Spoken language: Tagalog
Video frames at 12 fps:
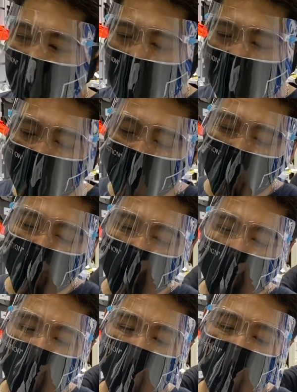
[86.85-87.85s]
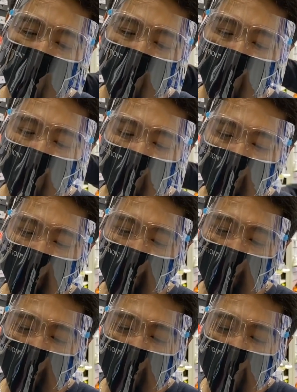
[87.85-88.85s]
Pulse Boost HD na to,
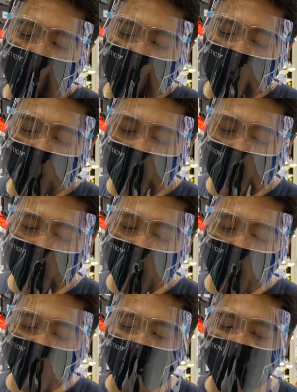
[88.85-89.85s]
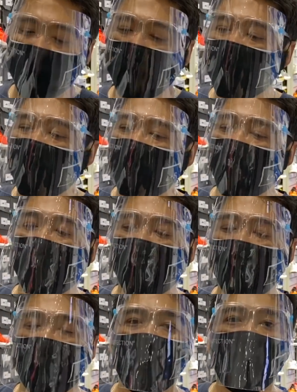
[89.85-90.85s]
naka 50% off
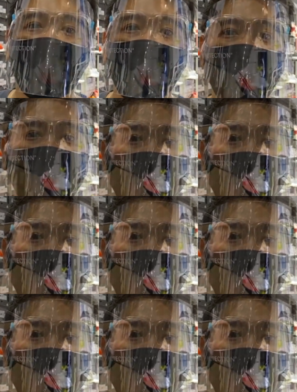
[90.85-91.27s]
na rin to